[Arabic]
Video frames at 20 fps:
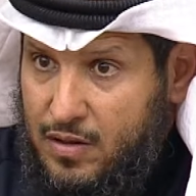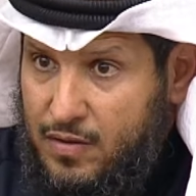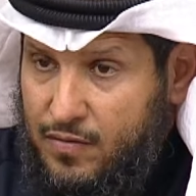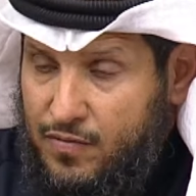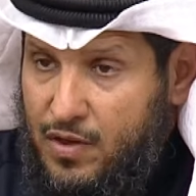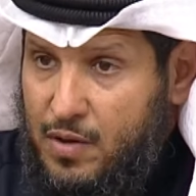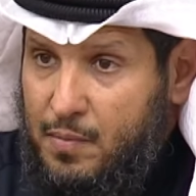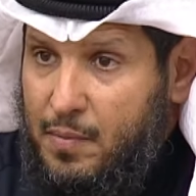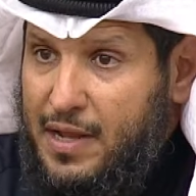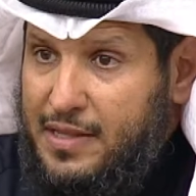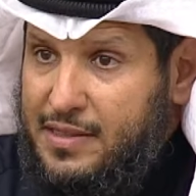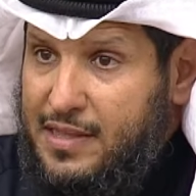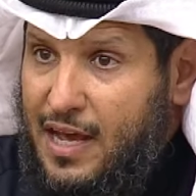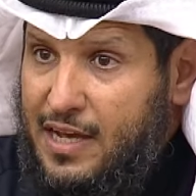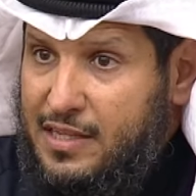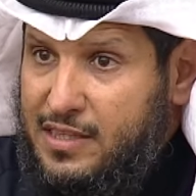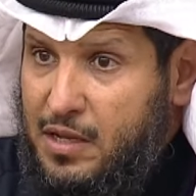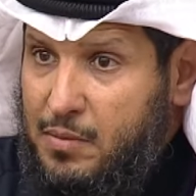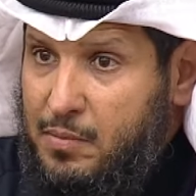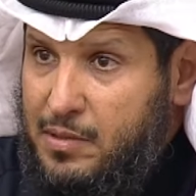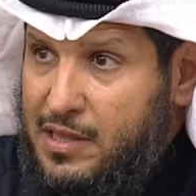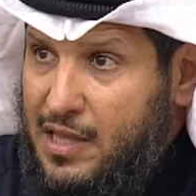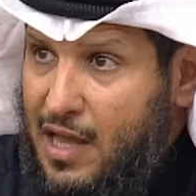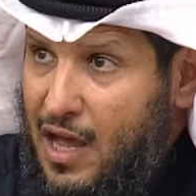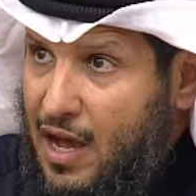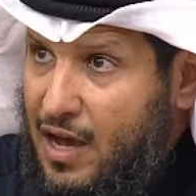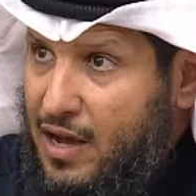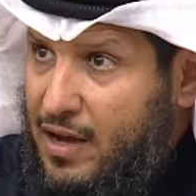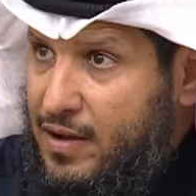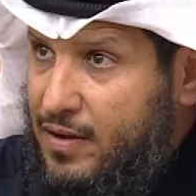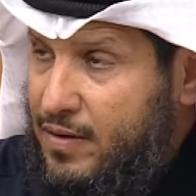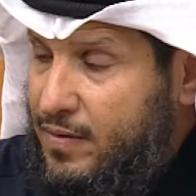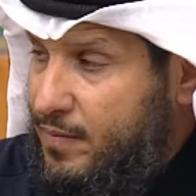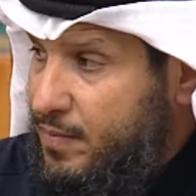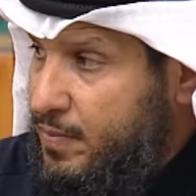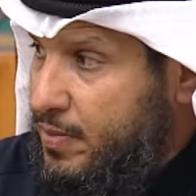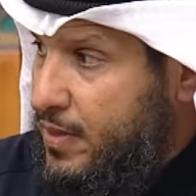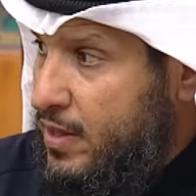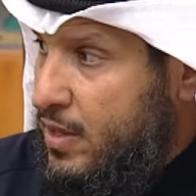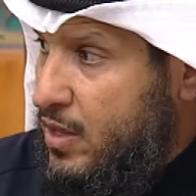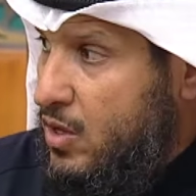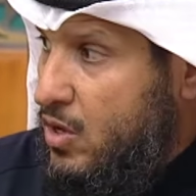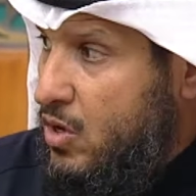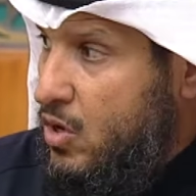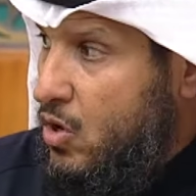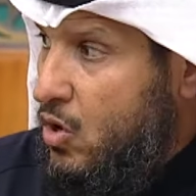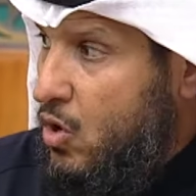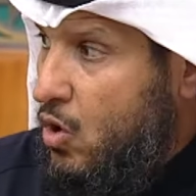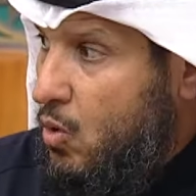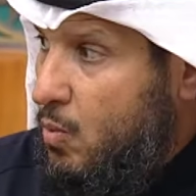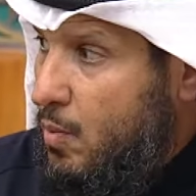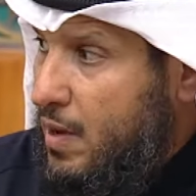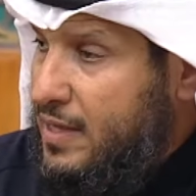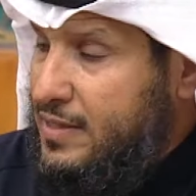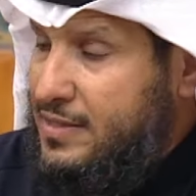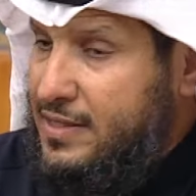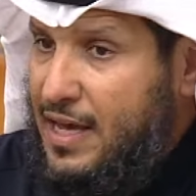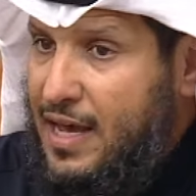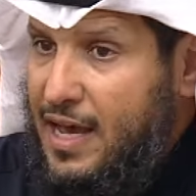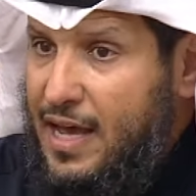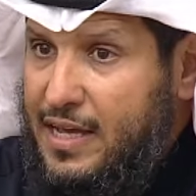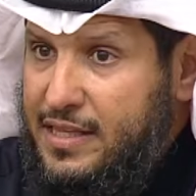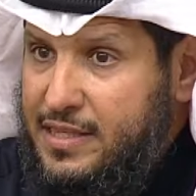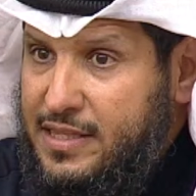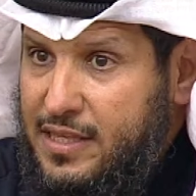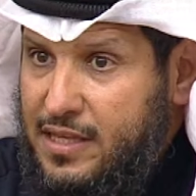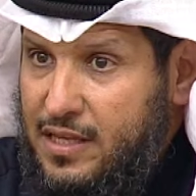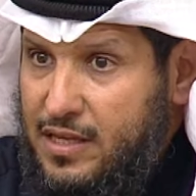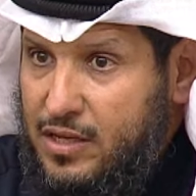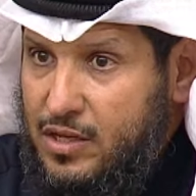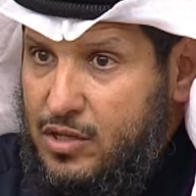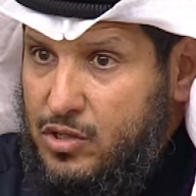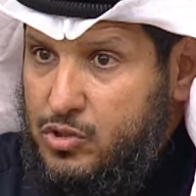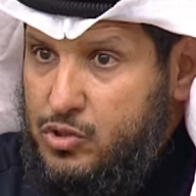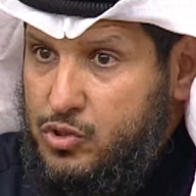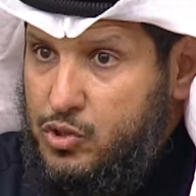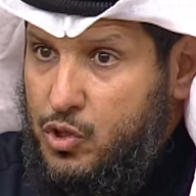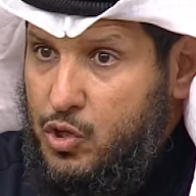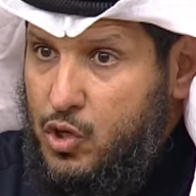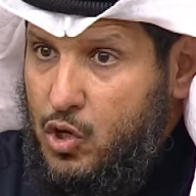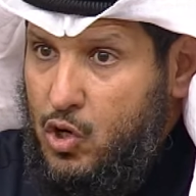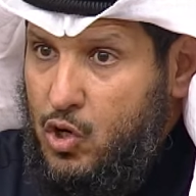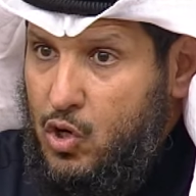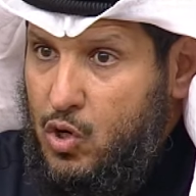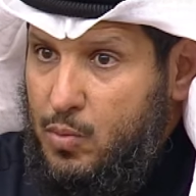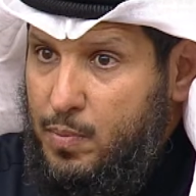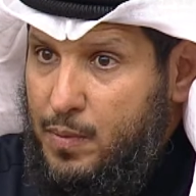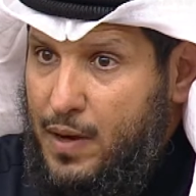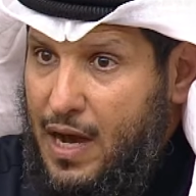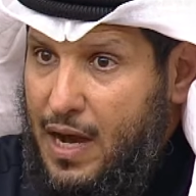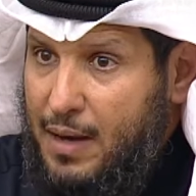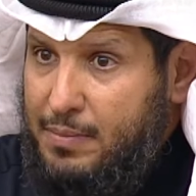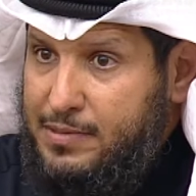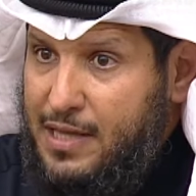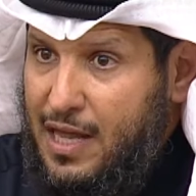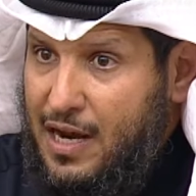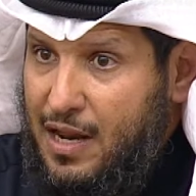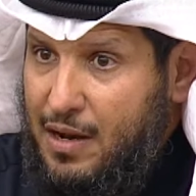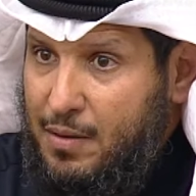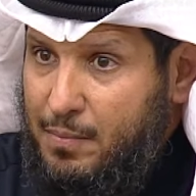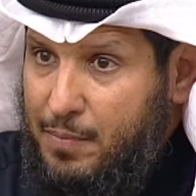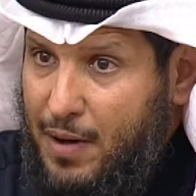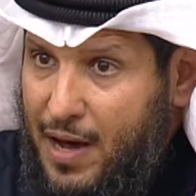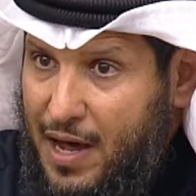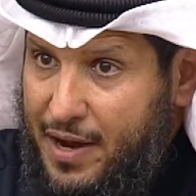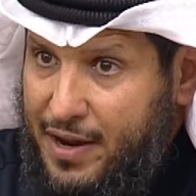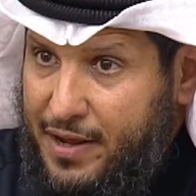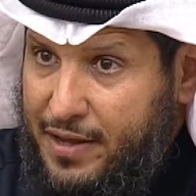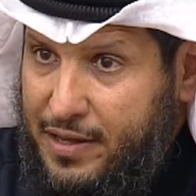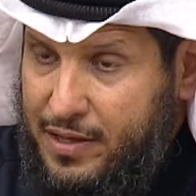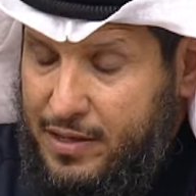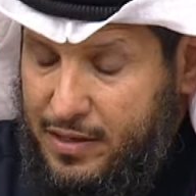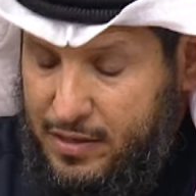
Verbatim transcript: في منطقة المطلع ومنطقة جنوب عبد الله المبارك